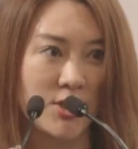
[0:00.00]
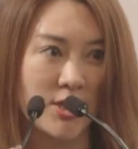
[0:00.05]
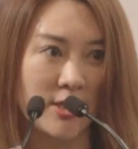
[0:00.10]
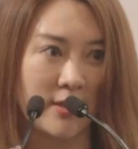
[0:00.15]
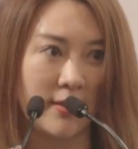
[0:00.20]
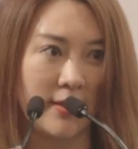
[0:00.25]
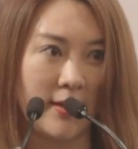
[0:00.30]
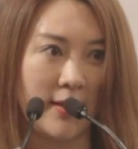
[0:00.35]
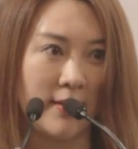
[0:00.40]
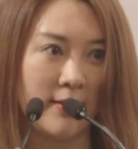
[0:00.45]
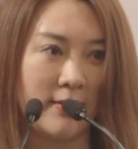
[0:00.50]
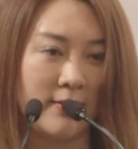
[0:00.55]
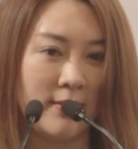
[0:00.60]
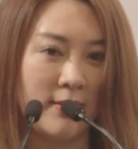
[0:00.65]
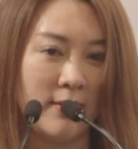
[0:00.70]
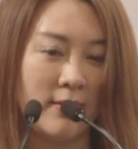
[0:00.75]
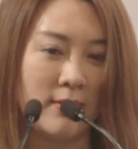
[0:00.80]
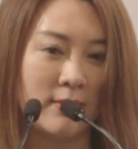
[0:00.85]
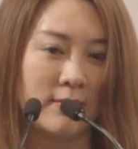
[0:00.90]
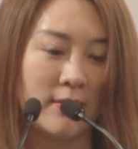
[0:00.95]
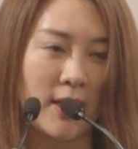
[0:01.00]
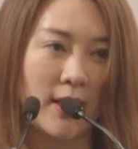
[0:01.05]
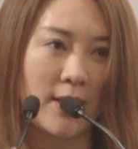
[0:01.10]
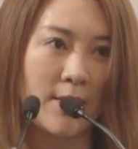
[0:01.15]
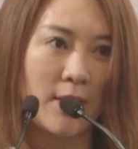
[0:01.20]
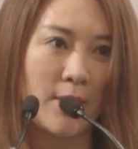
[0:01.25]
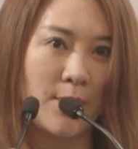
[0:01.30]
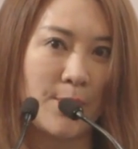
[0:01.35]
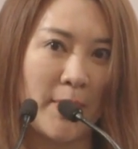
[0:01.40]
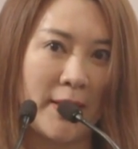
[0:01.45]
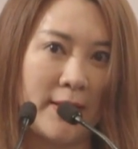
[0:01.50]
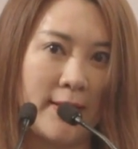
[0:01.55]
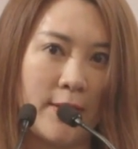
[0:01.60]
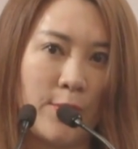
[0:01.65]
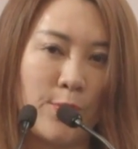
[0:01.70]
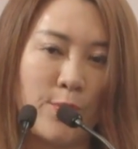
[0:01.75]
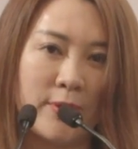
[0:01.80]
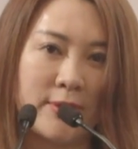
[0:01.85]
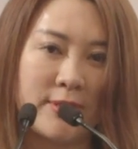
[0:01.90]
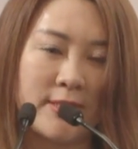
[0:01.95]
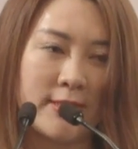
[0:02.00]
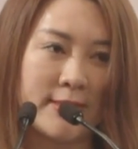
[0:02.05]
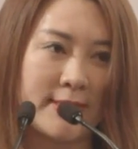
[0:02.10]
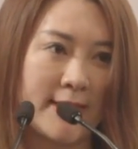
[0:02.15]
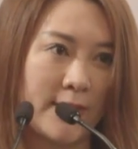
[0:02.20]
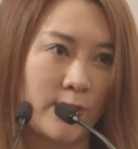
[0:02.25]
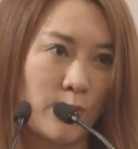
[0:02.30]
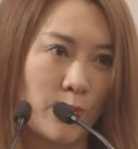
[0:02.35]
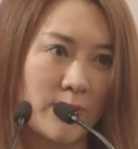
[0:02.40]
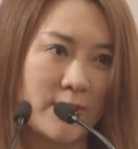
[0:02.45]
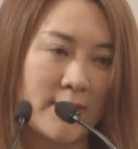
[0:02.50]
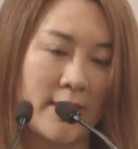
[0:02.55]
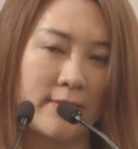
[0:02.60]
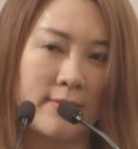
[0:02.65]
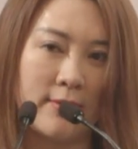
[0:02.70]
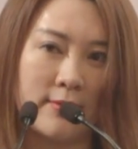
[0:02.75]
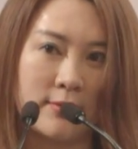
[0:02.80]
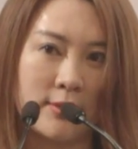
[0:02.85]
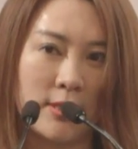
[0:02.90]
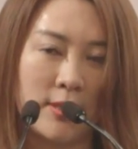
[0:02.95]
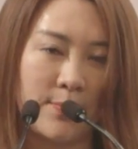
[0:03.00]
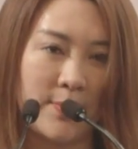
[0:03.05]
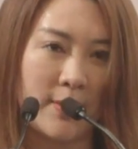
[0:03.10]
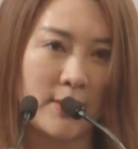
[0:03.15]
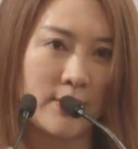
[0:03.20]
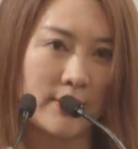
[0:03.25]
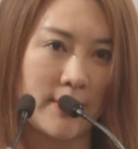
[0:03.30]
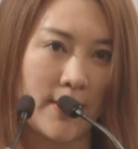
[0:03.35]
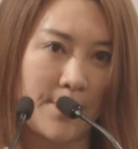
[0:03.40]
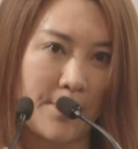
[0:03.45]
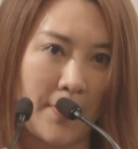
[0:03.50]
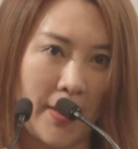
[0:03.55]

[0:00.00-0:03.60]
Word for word: 事业。那美联国际在东三省，特别是在